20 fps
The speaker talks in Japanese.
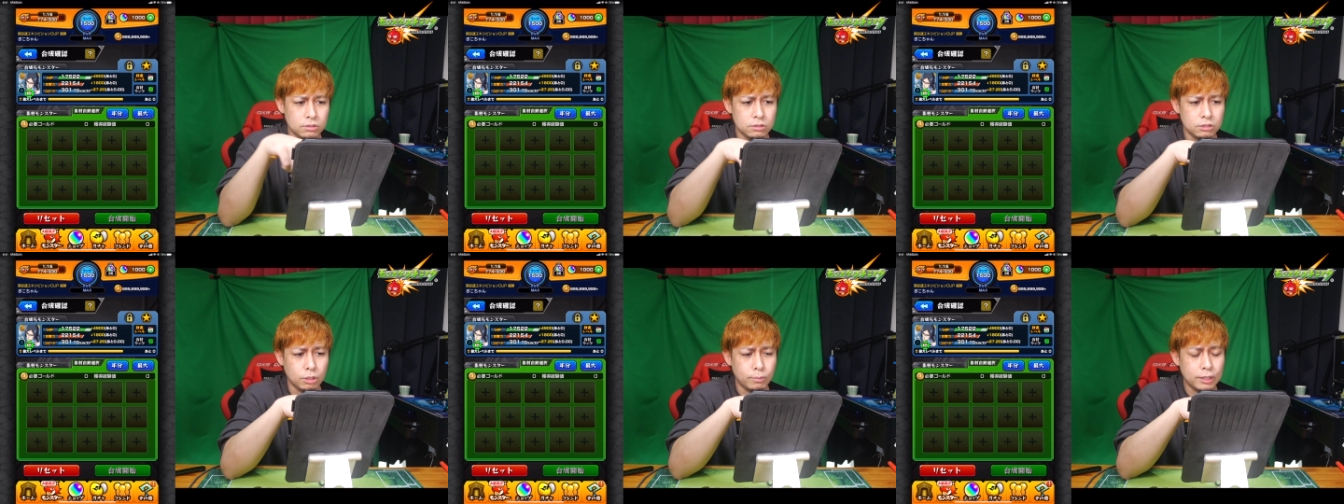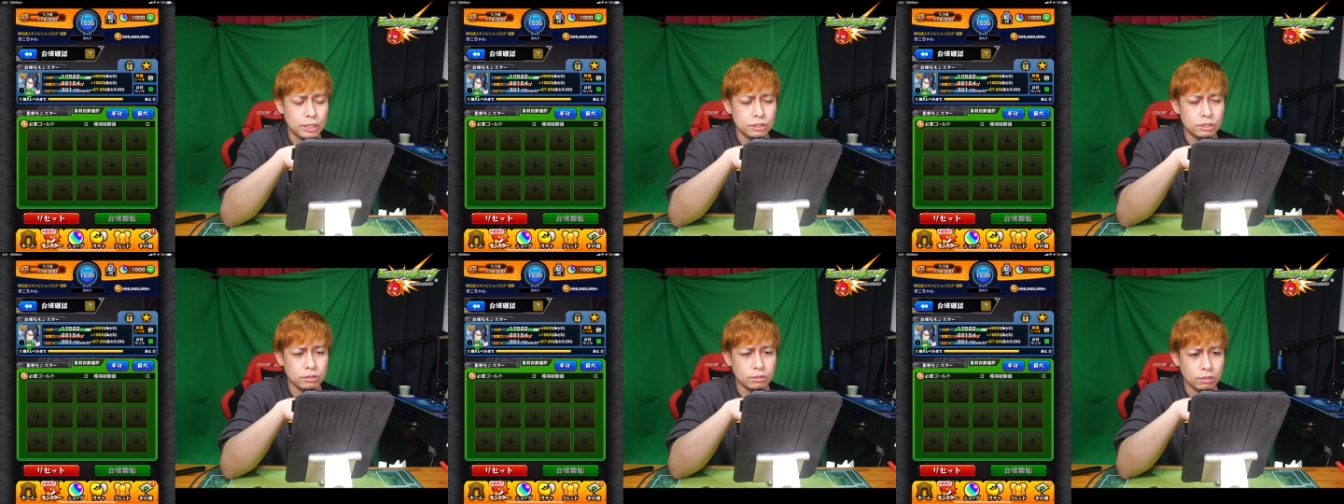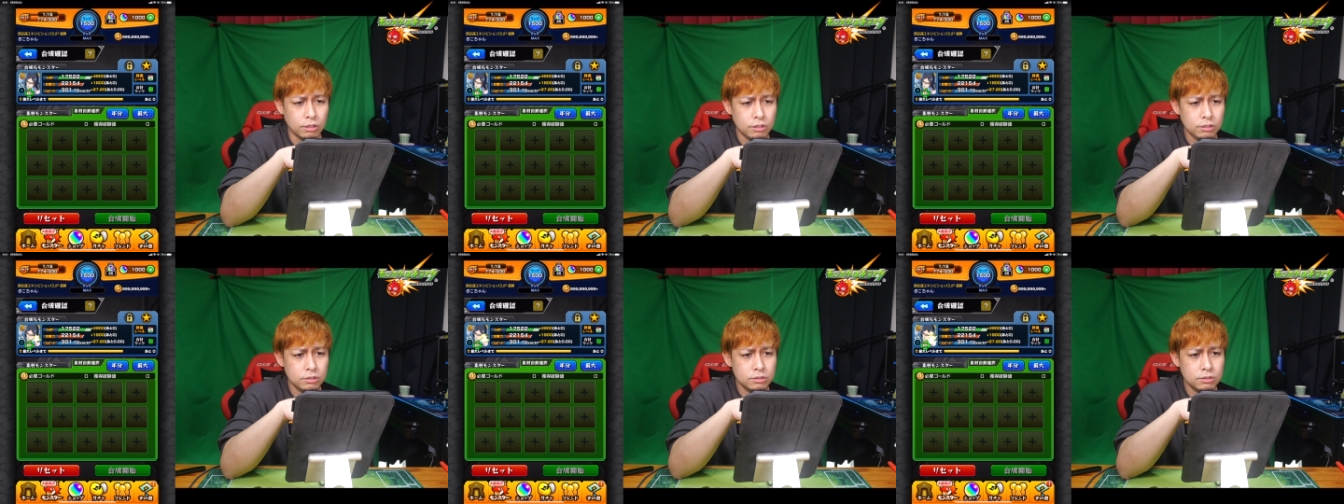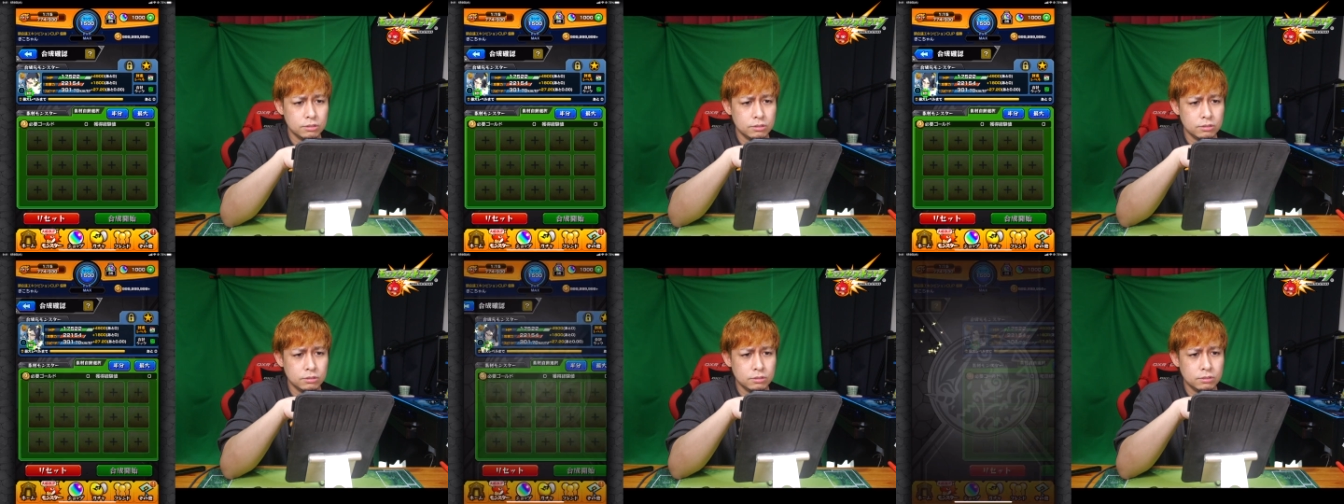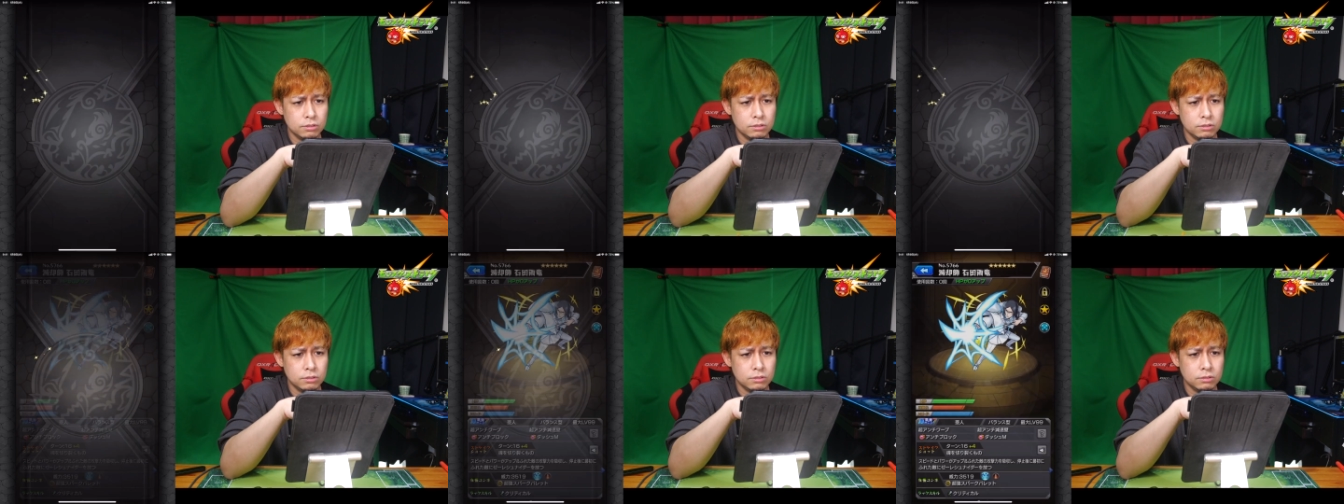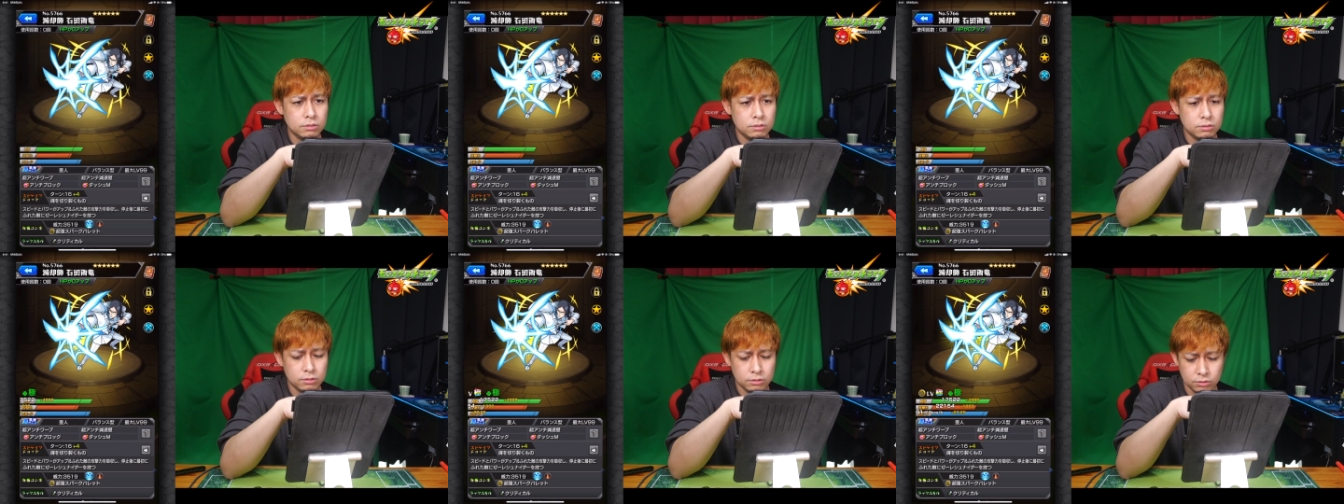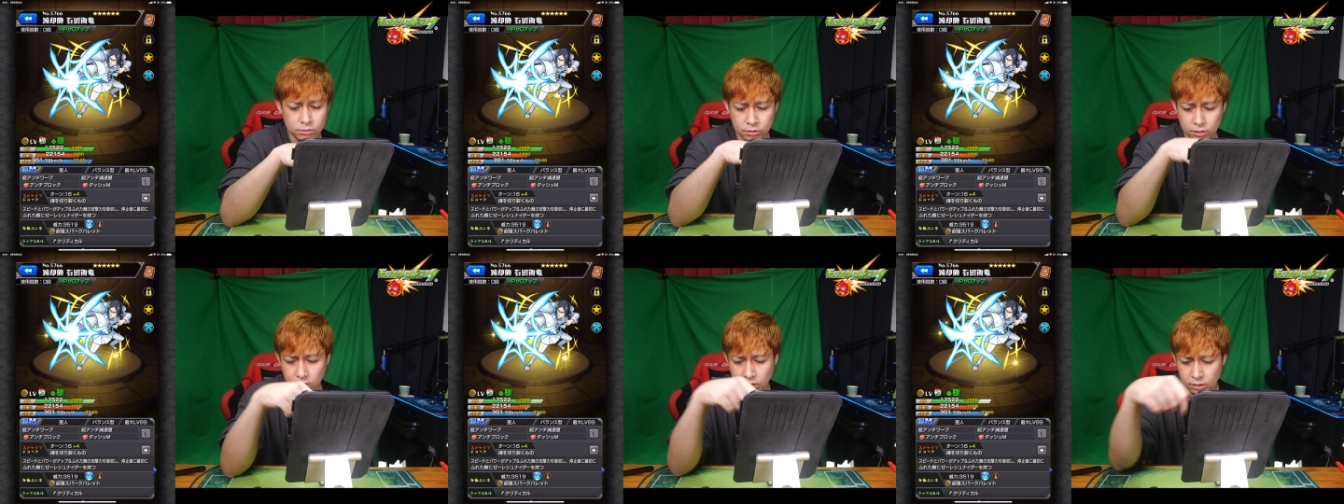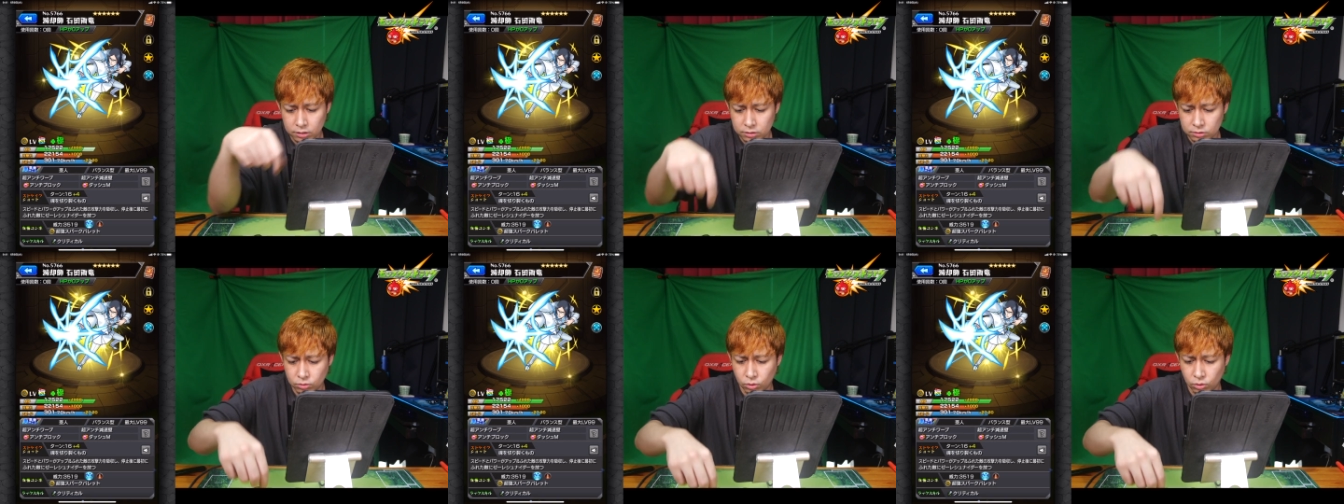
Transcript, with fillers: 名前合ってるかなそうだね。